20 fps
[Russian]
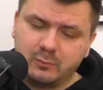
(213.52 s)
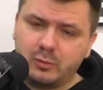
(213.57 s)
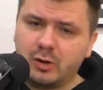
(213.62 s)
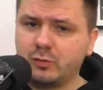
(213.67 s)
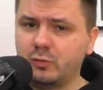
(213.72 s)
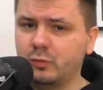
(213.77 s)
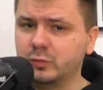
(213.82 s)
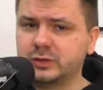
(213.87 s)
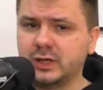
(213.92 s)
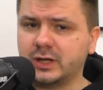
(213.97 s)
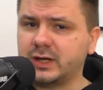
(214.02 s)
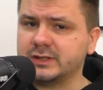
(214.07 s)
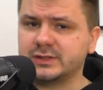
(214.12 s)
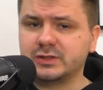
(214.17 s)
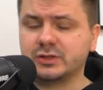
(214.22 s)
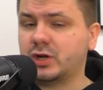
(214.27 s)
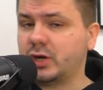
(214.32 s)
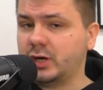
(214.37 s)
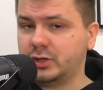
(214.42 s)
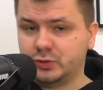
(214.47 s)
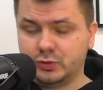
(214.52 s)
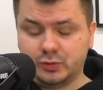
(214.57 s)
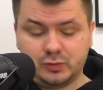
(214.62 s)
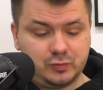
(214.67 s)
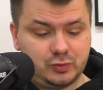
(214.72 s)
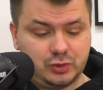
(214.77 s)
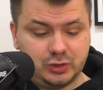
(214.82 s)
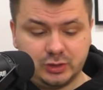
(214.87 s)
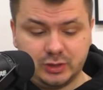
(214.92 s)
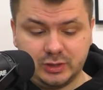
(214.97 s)
Могу вот так, а если хорошо
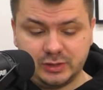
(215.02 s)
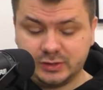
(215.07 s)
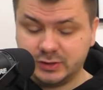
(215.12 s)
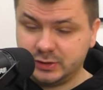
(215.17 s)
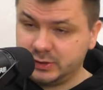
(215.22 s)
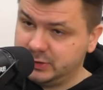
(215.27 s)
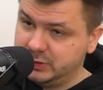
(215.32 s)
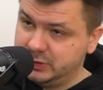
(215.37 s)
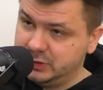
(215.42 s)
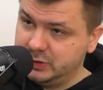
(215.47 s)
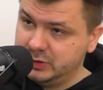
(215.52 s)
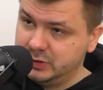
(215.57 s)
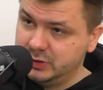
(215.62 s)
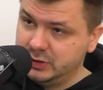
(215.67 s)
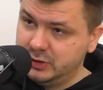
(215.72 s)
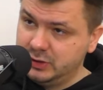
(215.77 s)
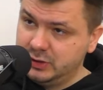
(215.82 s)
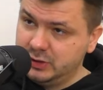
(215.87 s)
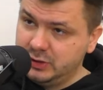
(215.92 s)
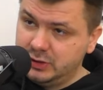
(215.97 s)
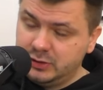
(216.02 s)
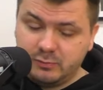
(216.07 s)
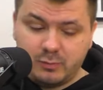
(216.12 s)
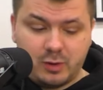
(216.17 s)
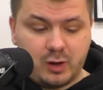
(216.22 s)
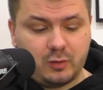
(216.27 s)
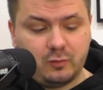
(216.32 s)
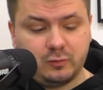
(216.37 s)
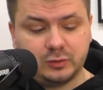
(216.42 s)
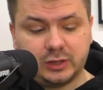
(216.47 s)
звучит, да, согласитесь.
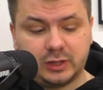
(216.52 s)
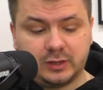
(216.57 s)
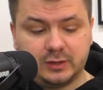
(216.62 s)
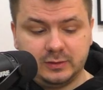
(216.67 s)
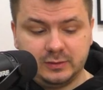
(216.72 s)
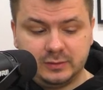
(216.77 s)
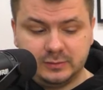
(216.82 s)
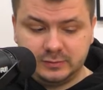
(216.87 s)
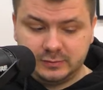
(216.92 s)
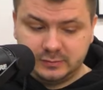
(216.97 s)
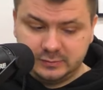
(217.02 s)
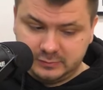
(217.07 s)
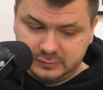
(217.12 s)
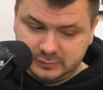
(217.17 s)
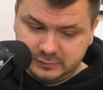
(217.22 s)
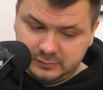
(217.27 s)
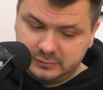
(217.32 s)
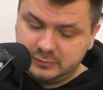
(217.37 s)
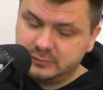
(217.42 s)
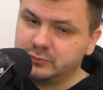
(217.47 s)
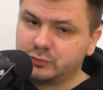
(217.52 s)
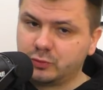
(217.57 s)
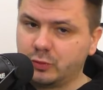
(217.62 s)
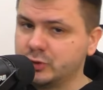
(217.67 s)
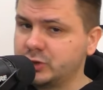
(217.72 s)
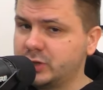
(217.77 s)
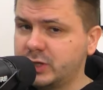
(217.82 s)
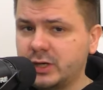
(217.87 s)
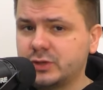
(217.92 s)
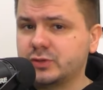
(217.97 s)
Могу вот так.
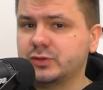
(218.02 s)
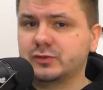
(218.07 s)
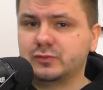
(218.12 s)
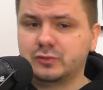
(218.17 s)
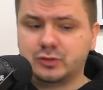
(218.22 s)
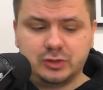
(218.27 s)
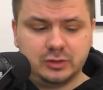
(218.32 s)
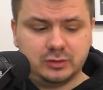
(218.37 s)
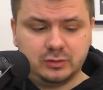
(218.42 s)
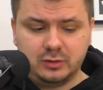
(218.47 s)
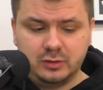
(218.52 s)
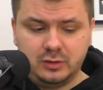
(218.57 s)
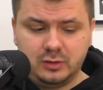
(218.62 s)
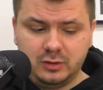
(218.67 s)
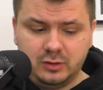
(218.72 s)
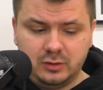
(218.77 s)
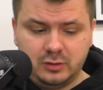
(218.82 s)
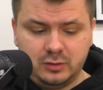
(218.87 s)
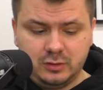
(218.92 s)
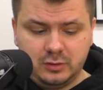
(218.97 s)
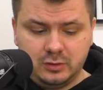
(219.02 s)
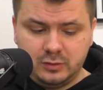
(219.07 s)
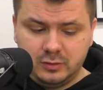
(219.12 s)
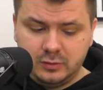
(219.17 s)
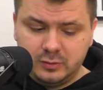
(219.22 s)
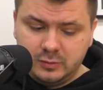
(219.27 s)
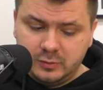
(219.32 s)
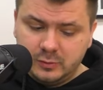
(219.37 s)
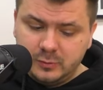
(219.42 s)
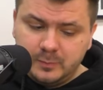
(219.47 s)
Тоже хорошо звучит.
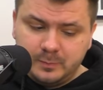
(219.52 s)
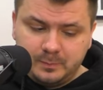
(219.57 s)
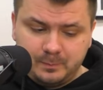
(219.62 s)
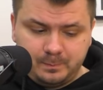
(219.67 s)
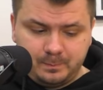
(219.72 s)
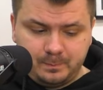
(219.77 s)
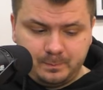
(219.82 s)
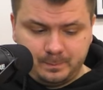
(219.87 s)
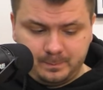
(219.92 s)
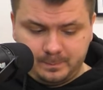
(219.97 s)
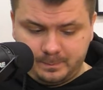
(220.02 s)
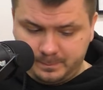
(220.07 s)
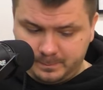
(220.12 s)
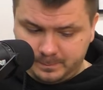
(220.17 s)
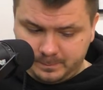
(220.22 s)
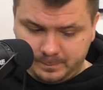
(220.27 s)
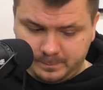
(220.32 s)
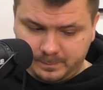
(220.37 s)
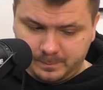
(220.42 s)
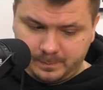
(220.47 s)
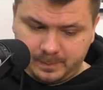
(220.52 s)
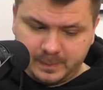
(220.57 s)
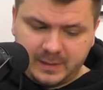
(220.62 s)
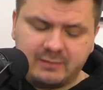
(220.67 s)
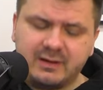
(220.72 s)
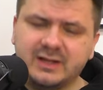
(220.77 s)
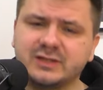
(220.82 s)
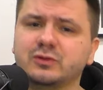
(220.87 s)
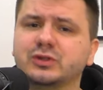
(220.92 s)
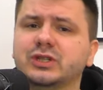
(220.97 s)

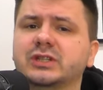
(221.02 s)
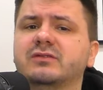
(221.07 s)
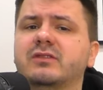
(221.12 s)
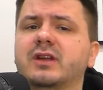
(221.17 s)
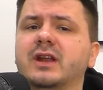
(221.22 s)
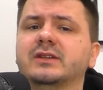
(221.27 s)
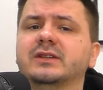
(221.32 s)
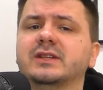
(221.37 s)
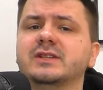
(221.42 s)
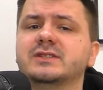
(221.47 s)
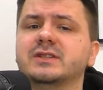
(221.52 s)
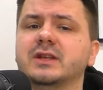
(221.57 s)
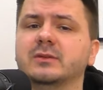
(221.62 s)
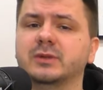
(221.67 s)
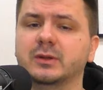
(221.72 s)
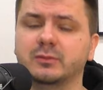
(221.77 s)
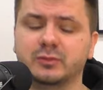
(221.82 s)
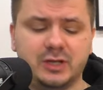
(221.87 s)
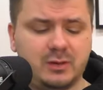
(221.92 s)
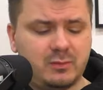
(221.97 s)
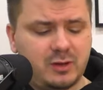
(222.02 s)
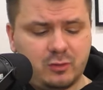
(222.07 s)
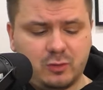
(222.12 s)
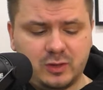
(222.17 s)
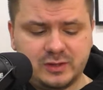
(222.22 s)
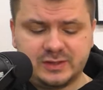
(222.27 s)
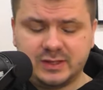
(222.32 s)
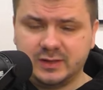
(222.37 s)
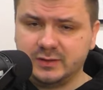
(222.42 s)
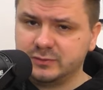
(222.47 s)
Давайте вот этот вариант оставим. Да, я
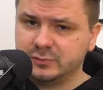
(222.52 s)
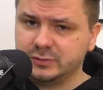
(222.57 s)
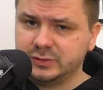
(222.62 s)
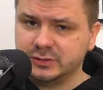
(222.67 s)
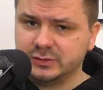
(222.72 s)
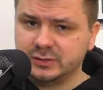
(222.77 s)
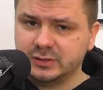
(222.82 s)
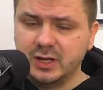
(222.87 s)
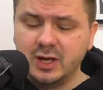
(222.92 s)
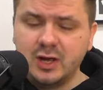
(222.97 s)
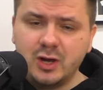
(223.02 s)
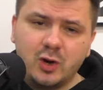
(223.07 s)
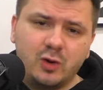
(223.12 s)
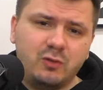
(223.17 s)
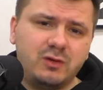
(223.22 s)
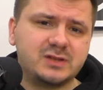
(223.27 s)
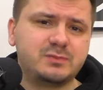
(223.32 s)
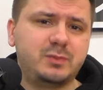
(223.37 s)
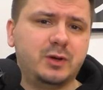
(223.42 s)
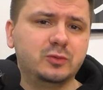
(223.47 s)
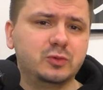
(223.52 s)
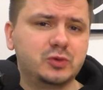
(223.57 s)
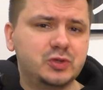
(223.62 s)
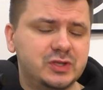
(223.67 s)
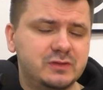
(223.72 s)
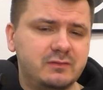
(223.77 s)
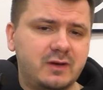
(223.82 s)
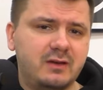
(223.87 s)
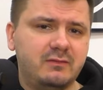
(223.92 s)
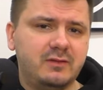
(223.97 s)
могу оставить вот этот. У вас
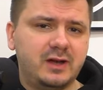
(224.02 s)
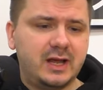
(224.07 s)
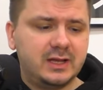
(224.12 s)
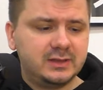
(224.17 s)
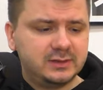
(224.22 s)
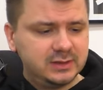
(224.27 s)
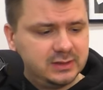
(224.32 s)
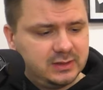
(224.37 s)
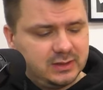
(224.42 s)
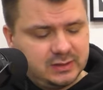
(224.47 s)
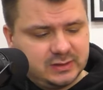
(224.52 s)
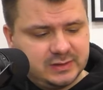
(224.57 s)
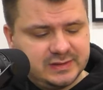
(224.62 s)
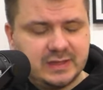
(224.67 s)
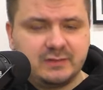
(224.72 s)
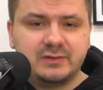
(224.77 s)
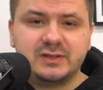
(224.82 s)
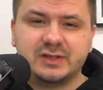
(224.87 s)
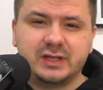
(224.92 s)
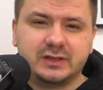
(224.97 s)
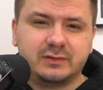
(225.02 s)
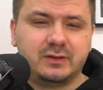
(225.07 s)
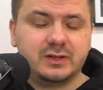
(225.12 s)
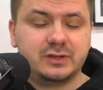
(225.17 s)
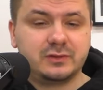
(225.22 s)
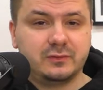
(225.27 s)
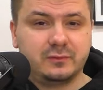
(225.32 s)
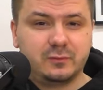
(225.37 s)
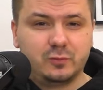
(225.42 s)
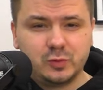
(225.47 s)
получатся свои варианты. Это зависит от
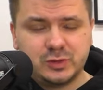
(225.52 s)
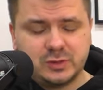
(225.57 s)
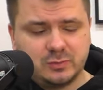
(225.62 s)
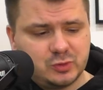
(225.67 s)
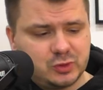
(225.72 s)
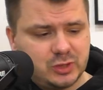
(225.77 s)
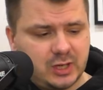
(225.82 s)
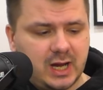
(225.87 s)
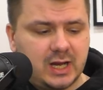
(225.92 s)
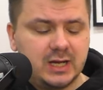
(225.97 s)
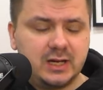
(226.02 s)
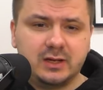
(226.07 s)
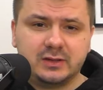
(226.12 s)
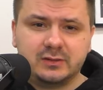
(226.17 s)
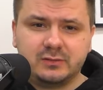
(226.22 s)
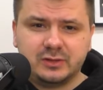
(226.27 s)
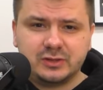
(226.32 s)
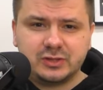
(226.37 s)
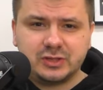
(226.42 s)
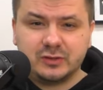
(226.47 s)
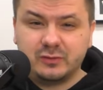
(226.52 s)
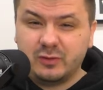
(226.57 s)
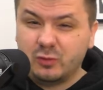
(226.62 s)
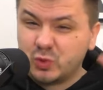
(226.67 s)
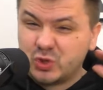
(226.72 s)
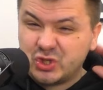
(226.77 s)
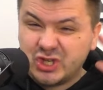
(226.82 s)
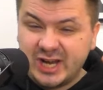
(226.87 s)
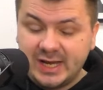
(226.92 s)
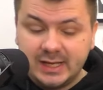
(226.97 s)
вашего вкуса музыкального, от ваших
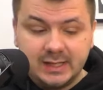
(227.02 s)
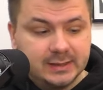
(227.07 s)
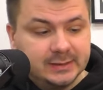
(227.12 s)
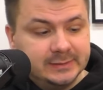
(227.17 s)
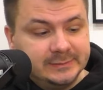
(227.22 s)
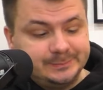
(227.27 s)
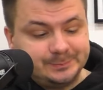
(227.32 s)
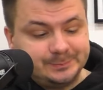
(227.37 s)
ушей.